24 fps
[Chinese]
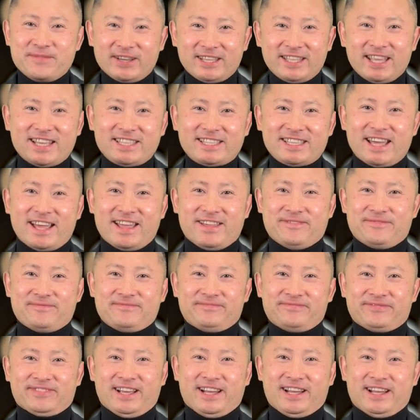明年见
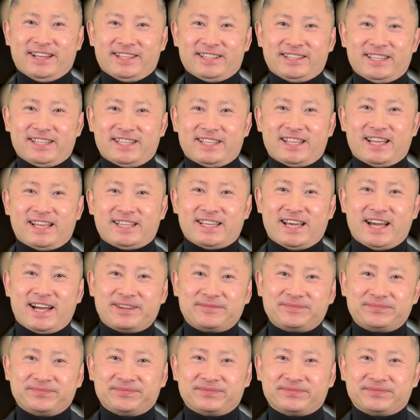啊，谢谢大家。